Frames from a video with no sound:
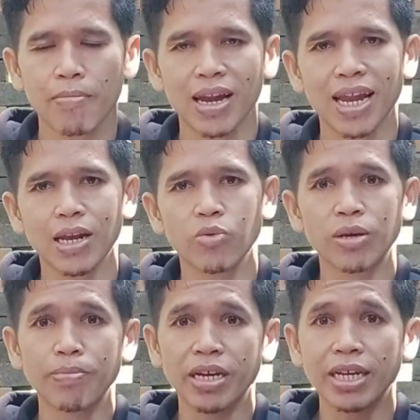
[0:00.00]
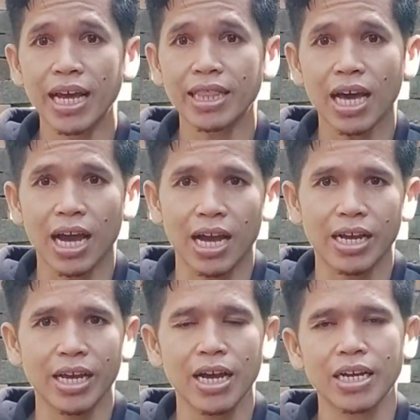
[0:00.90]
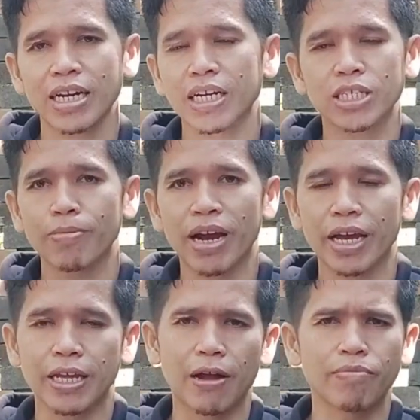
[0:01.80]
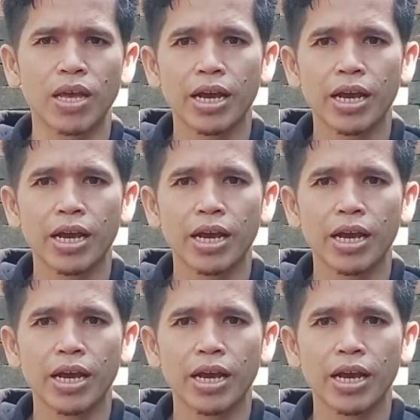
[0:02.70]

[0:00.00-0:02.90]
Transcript: melalui big data ya dan sebagainya